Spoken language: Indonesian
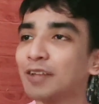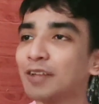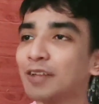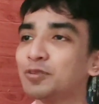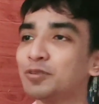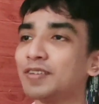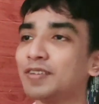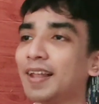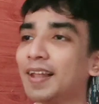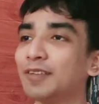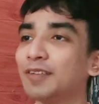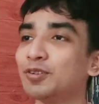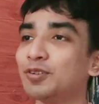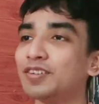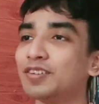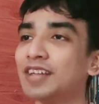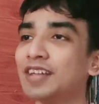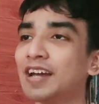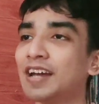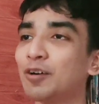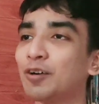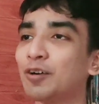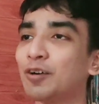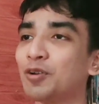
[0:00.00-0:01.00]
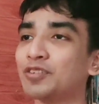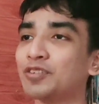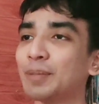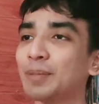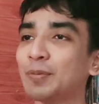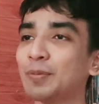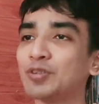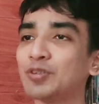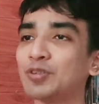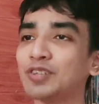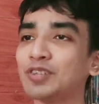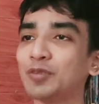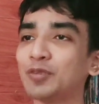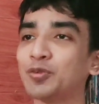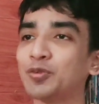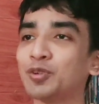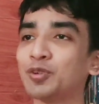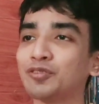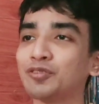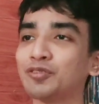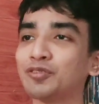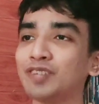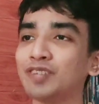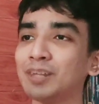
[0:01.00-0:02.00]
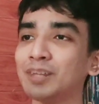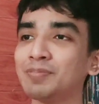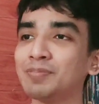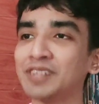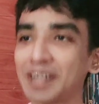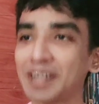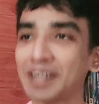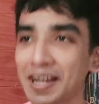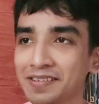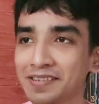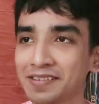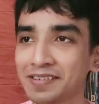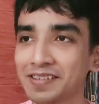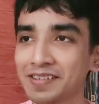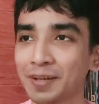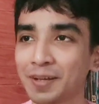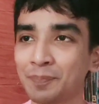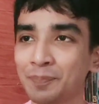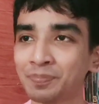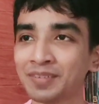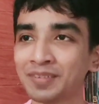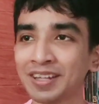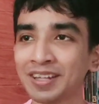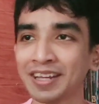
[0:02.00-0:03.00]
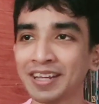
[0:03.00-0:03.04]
Lalu selanjutnya konsep poster untuk film Sri Asih.